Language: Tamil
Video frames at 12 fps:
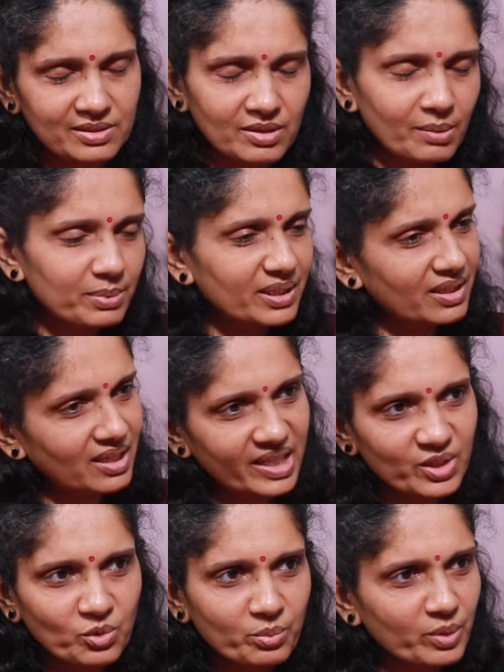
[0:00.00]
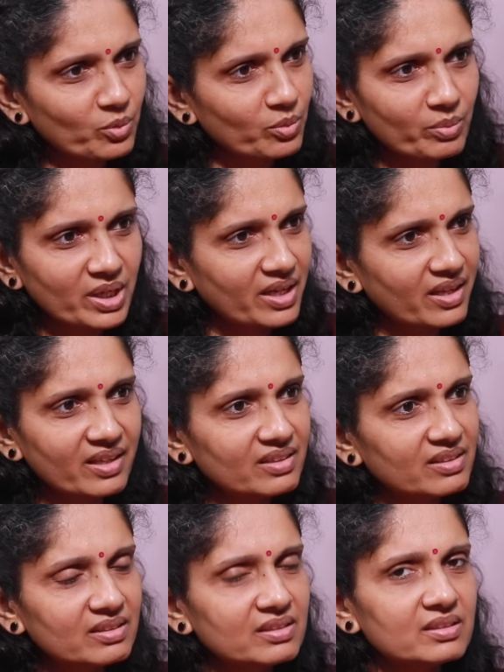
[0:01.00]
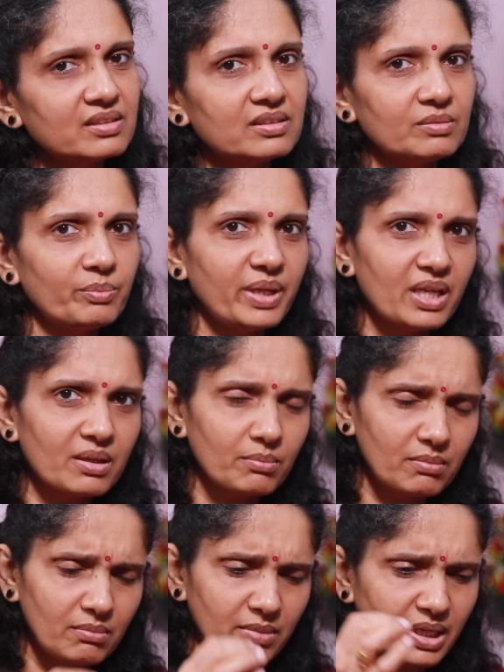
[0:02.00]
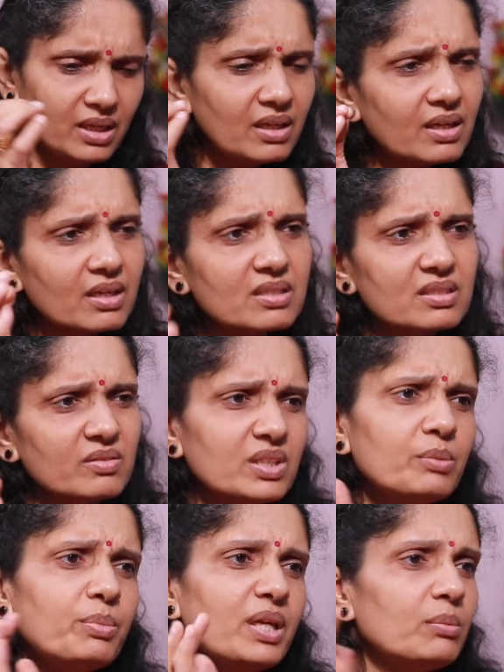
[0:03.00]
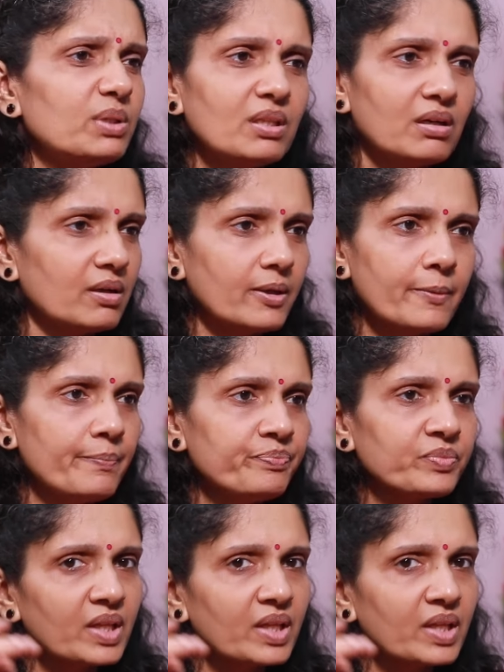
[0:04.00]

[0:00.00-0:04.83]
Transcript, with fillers: பட் ஆக்சுவலாக பார்த்தா அதெல்லாம் எதுவுமே உண்மை கிடையாது மே மெயின் ரீசன் வந்து பேபி தான்